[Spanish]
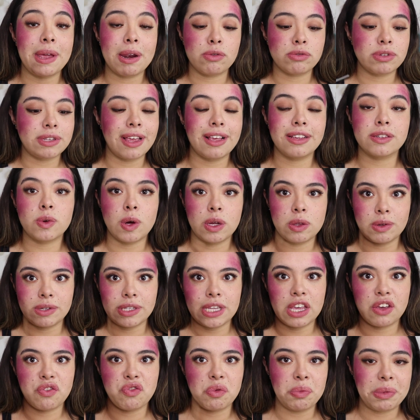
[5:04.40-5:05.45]
ven ustedes cuando
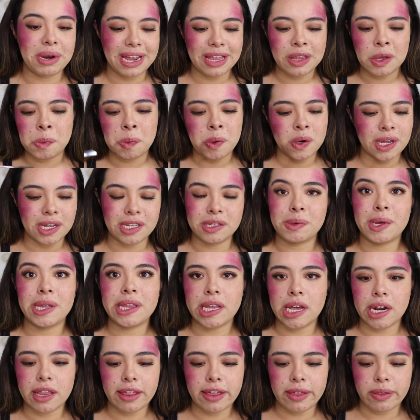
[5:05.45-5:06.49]
esté difuminando porque es bien
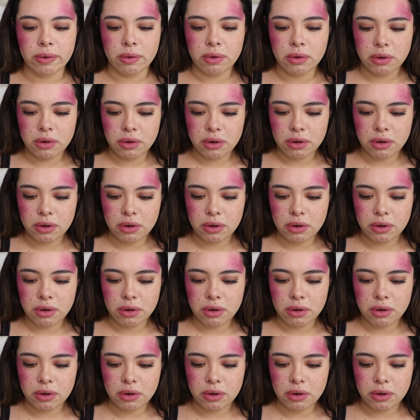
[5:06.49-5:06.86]
tardado.